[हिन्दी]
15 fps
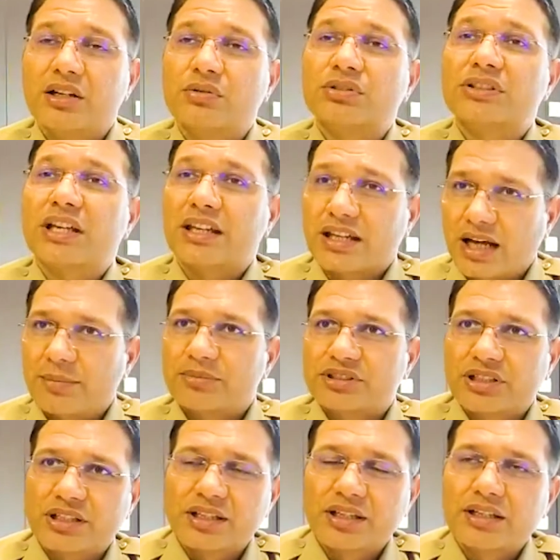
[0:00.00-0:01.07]
उसके नाम
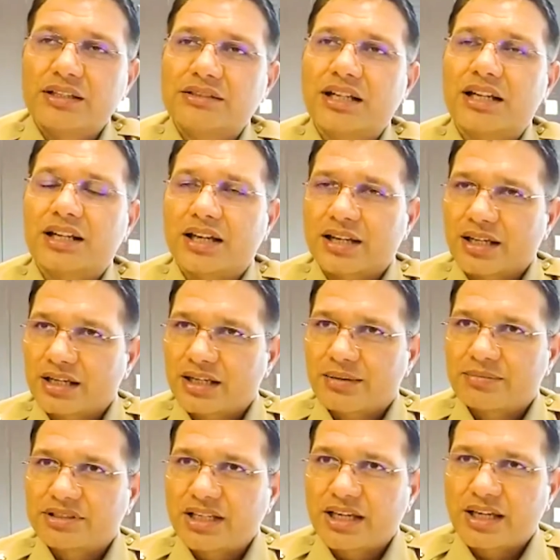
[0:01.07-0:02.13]
से जानकार के
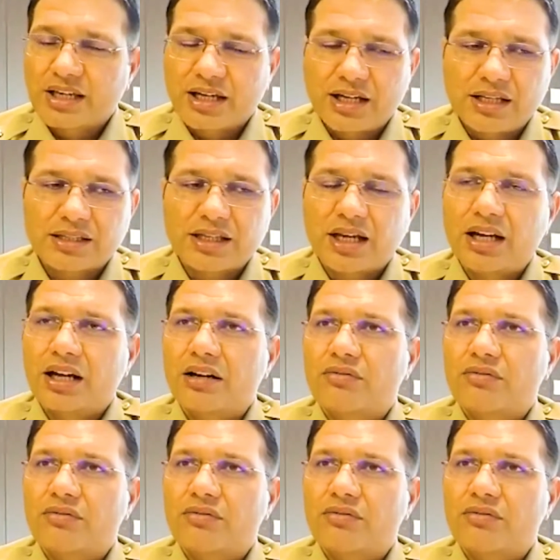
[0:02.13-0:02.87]
नाम से आएगा या